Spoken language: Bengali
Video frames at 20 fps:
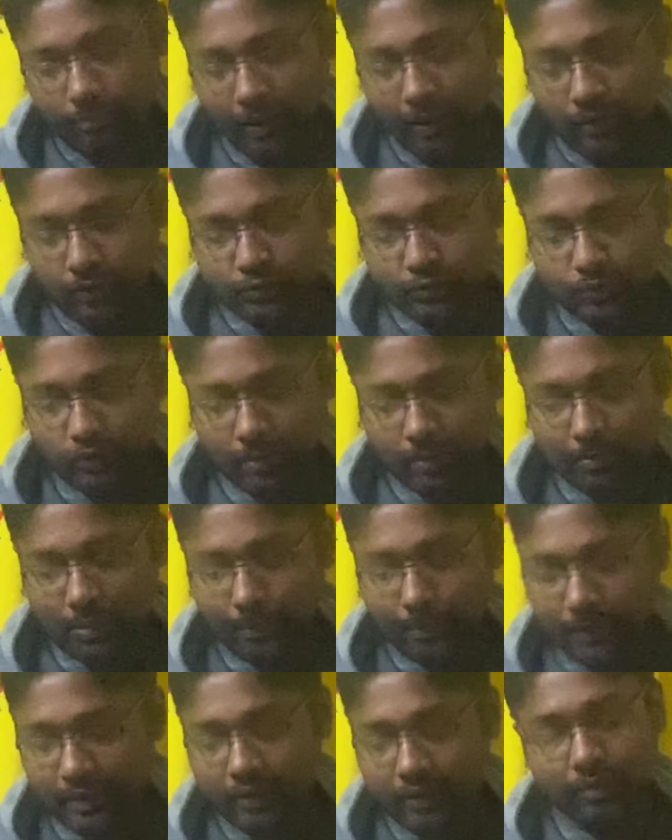বারোশো
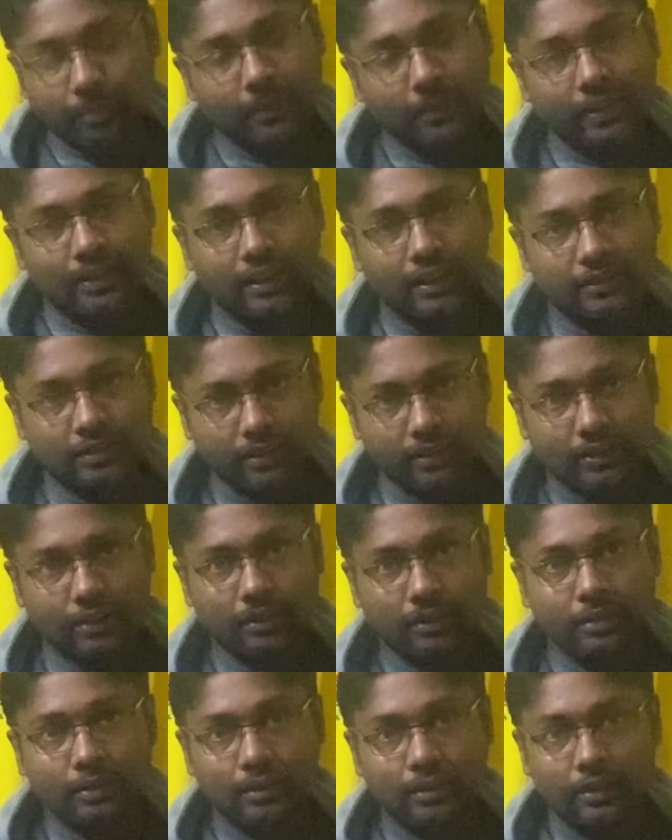এমবিপিএস স্পিড আছে এটা